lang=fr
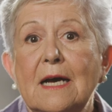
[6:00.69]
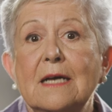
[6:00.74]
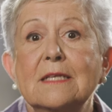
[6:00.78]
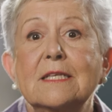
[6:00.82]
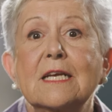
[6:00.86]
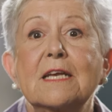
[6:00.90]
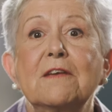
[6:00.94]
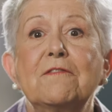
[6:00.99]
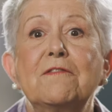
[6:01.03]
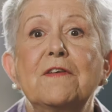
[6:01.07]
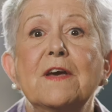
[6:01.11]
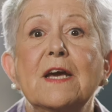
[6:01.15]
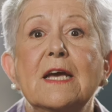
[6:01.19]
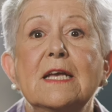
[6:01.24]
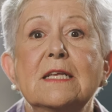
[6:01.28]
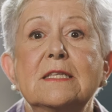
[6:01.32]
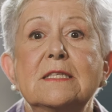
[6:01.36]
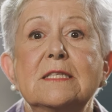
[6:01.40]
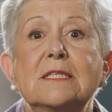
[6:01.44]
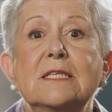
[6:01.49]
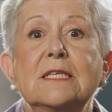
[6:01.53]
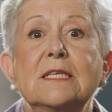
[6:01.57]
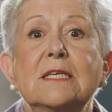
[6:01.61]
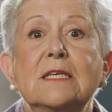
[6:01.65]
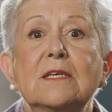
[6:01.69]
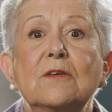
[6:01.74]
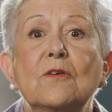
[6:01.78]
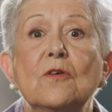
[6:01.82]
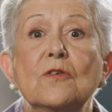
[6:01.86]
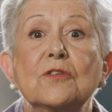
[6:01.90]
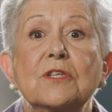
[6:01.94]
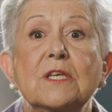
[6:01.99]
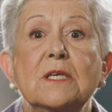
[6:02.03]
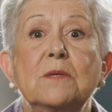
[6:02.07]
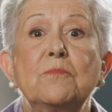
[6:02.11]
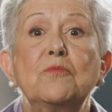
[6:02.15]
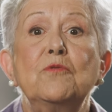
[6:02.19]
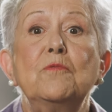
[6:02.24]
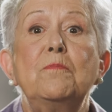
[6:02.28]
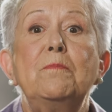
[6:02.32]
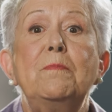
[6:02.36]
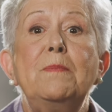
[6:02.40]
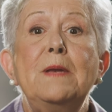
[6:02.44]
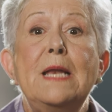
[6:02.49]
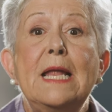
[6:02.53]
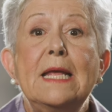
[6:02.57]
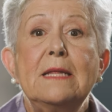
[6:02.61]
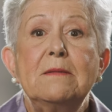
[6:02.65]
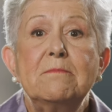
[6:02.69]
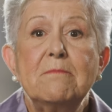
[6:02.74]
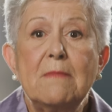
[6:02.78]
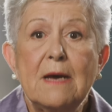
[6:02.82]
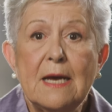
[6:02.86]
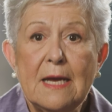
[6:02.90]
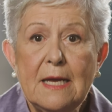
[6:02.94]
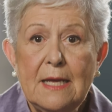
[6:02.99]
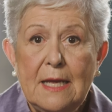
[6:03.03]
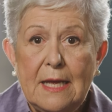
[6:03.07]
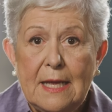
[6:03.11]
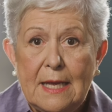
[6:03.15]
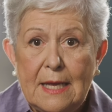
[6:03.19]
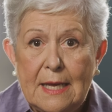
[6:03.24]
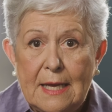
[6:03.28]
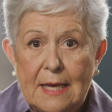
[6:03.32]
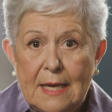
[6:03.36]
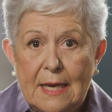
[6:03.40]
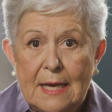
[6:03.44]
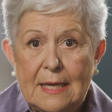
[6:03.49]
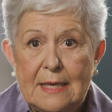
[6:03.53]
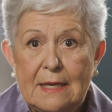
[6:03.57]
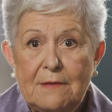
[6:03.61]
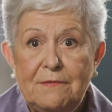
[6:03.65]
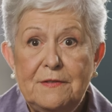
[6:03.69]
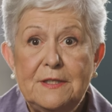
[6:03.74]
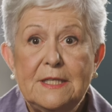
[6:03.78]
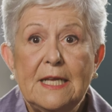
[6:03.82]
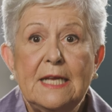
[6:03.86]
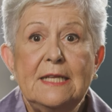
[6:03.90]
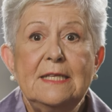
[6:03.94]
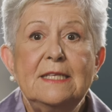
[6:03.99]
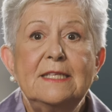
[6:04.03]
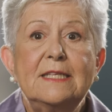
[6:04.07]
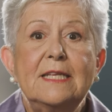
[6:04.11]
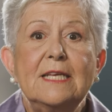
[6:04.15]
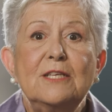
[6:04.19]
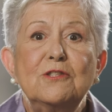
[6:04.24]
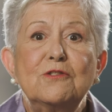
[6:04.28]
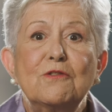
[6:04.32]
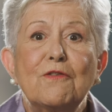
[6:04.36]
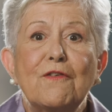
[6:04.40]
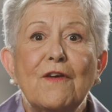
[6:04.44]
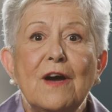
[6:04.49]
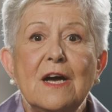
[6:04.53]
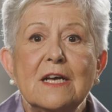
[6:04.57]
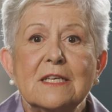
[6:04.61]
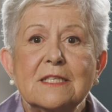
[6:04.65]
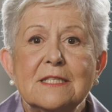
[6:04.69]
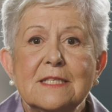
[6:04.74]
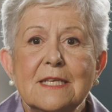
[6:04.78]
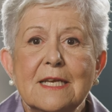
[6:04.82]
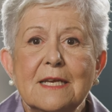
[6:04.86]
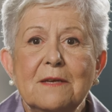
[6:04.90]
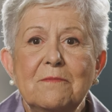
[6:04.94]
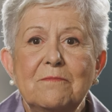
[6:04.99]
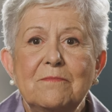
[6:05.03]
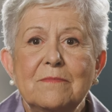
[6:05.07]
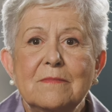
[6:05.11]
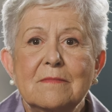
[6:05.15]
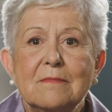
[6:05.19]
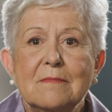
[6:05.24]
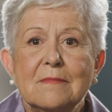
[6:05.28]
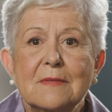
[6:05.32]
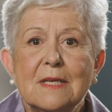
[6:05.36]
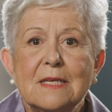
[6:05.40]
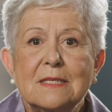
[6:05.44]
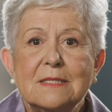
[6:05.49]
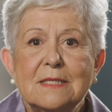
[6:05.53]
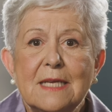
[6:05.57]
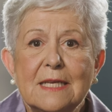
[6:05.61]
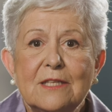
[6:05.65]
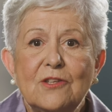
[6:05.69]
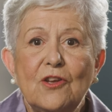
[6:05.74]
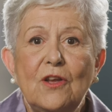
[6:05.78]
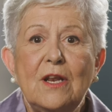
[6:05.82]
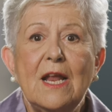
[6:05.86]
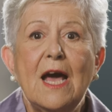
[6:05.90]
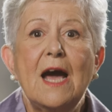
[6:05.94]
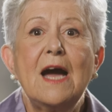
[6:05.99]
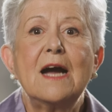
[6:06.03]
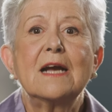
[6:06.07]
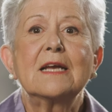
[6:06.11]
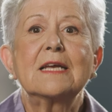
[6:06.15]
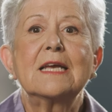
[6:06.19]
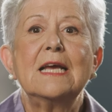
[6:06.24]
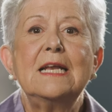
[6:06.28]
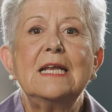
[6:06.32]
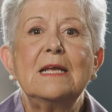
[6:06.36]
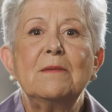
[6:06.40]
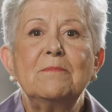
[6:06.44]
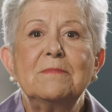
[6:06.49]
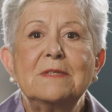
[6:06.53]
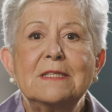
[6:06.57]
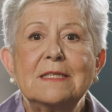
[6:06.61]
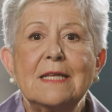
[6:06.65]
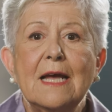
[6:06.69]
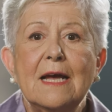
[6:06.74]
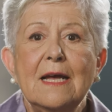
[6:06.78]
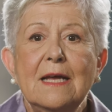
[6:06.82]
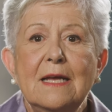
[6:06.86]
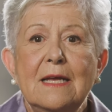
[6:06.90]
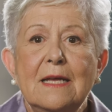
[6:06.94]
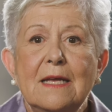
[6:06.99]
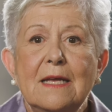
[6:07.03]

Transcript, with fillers: André Ferretti contribue pleinement à la vitalité du français, cette langue qu'elle aime tant,